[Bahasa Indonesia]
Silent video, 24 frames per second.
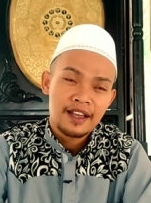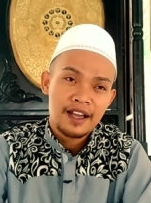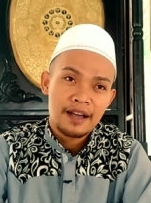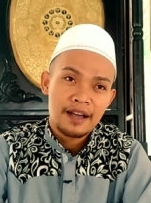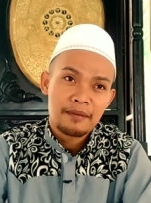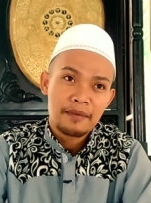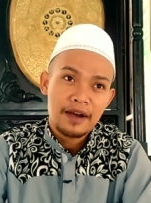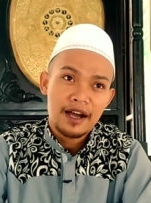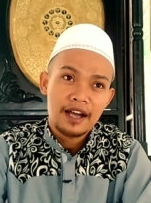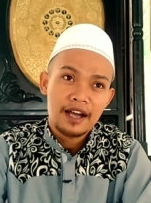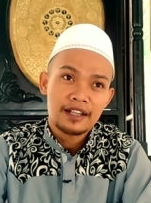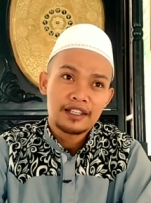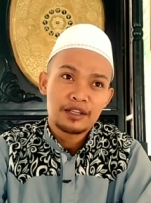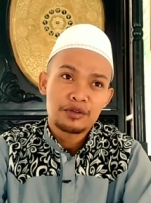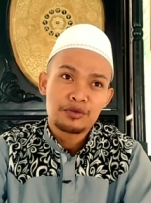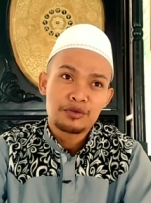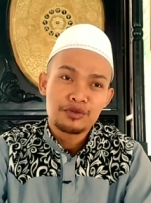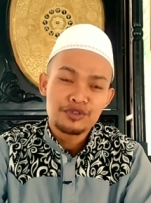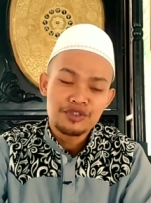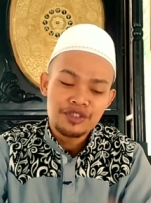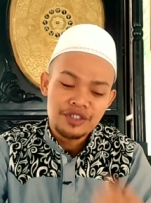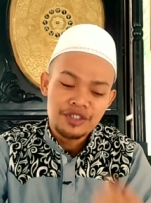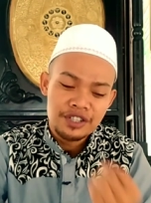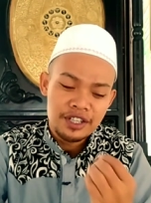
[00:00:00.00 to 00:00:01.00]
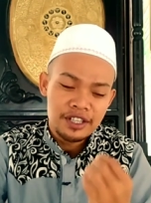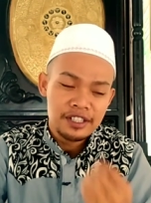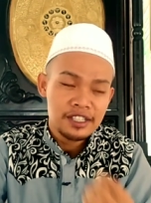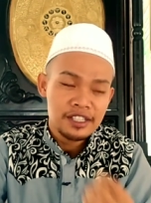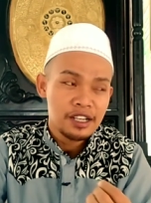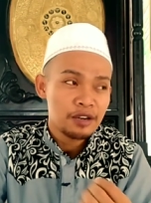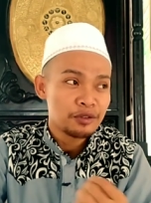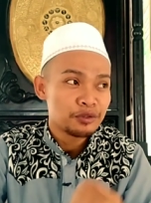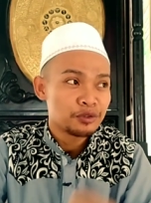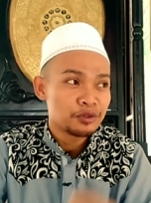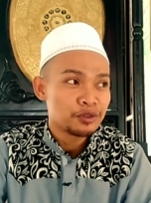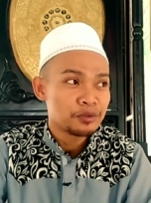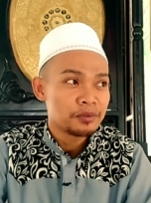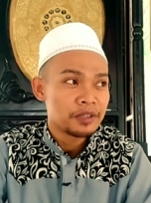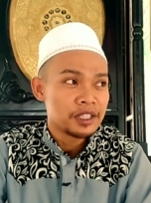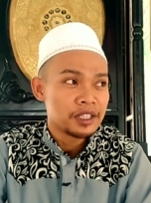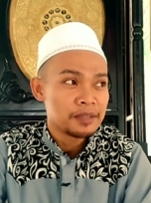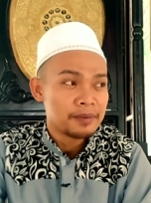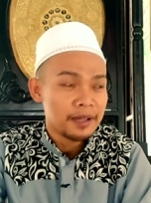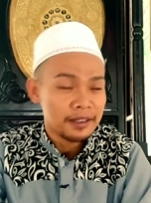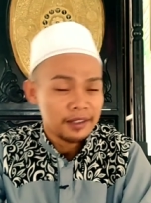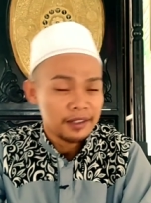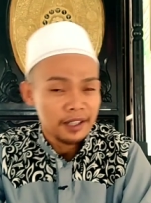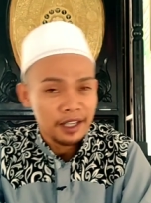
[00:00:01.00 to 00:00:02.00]
Nah, makanya kuncinya untuk
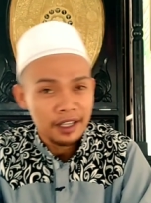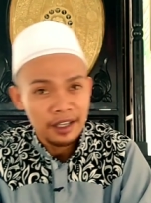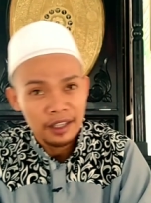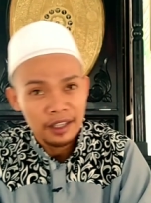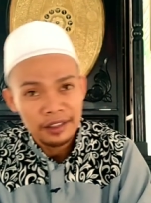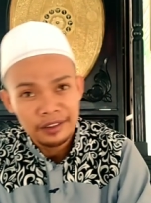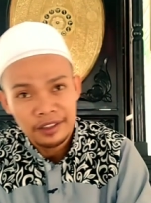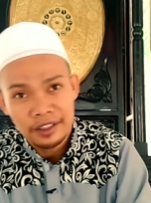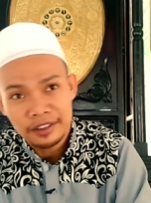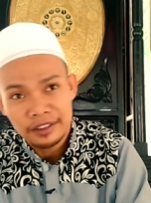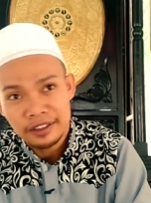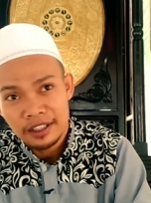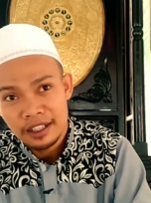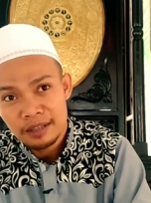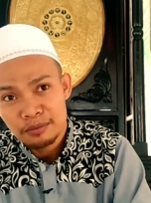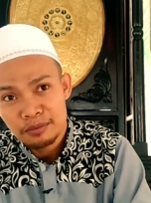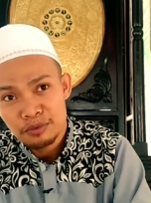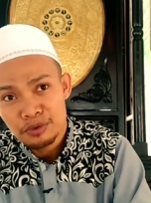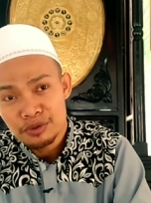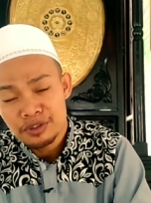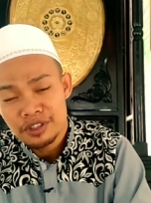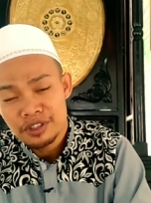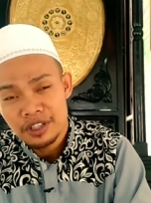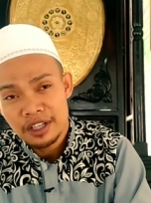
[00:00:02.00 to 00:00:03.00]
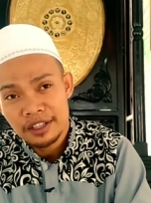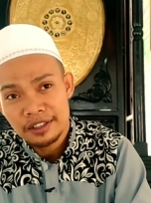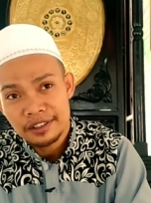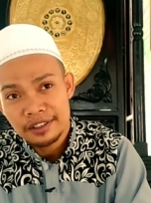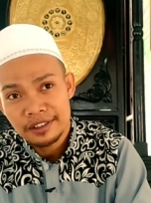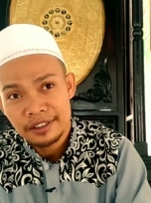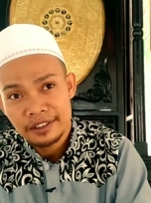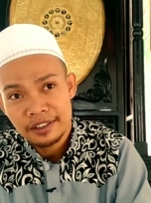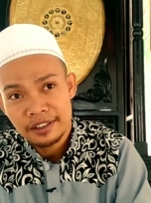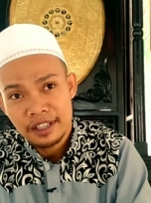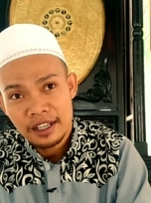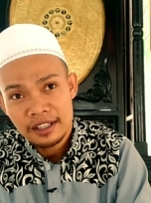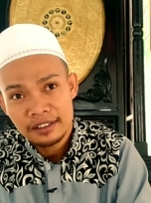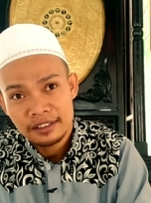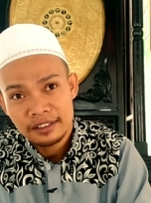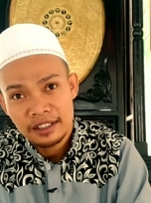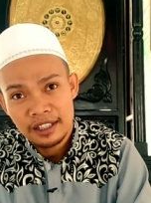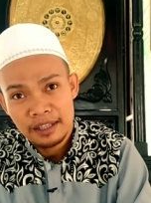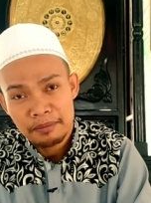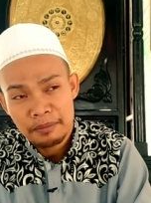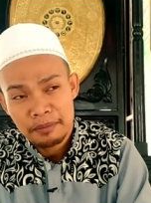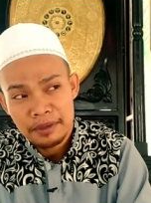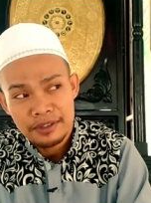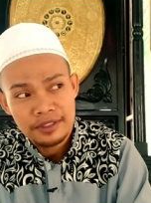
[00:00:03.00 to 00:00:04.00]
melibatkan Allah dalam ujian kita,
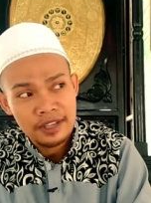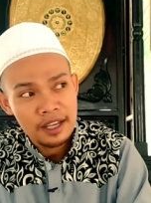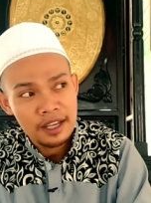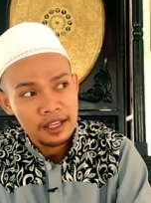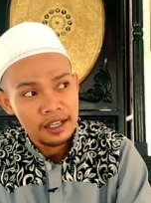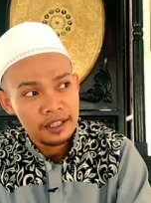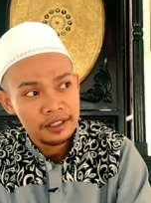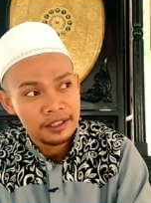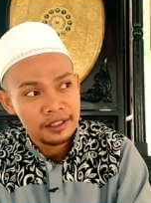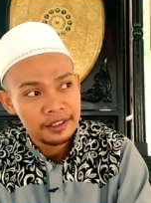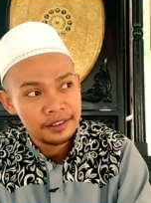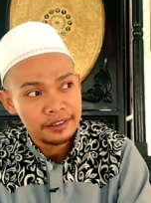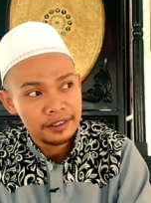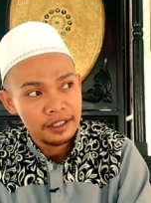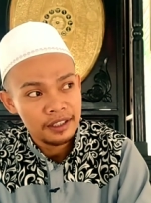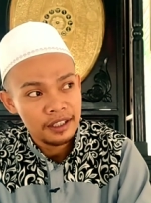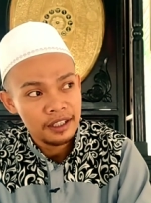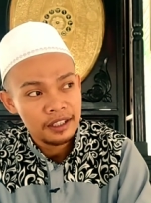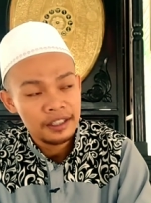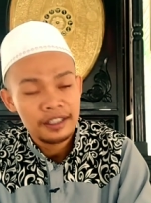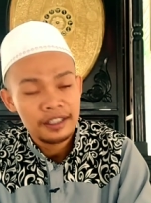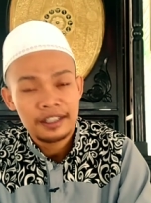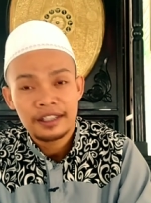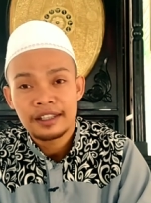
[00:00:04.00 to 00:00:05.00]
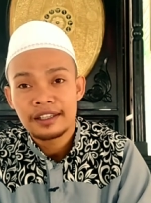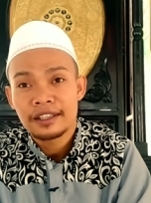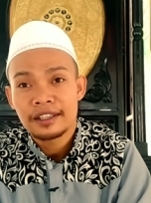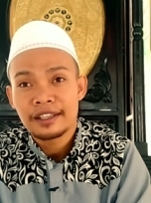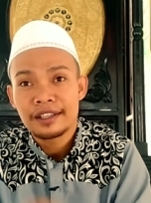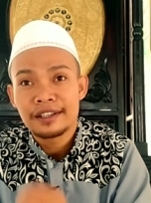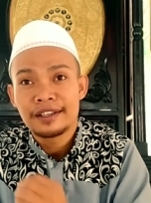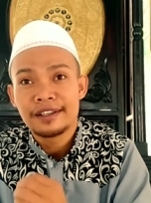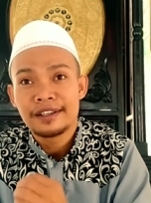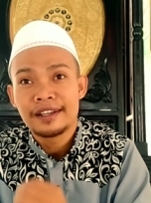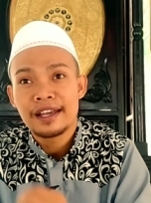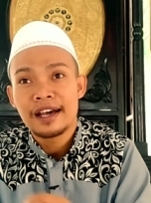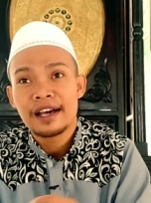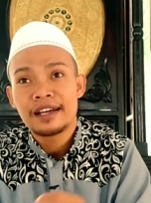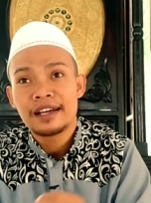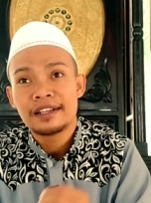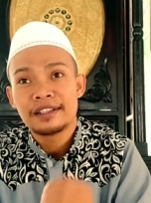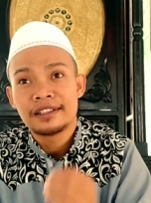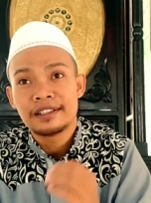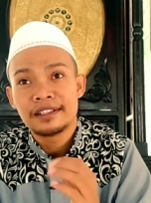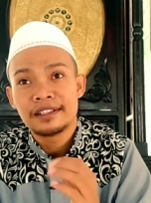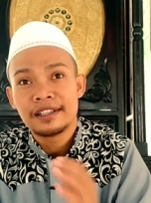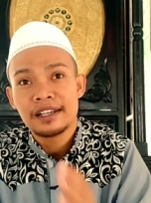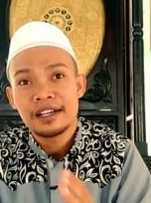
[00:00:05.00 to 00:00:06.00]
dalam masalah kita, inna
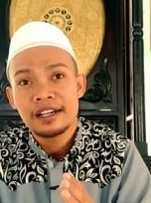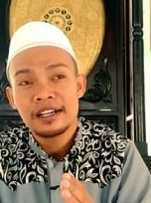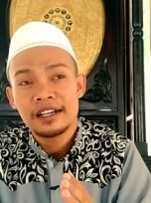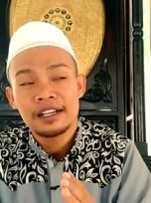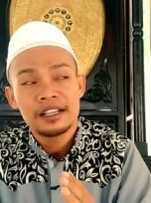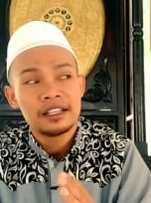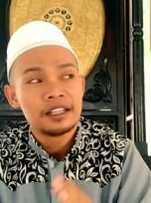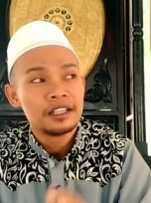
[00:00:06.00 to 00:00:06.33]
lillah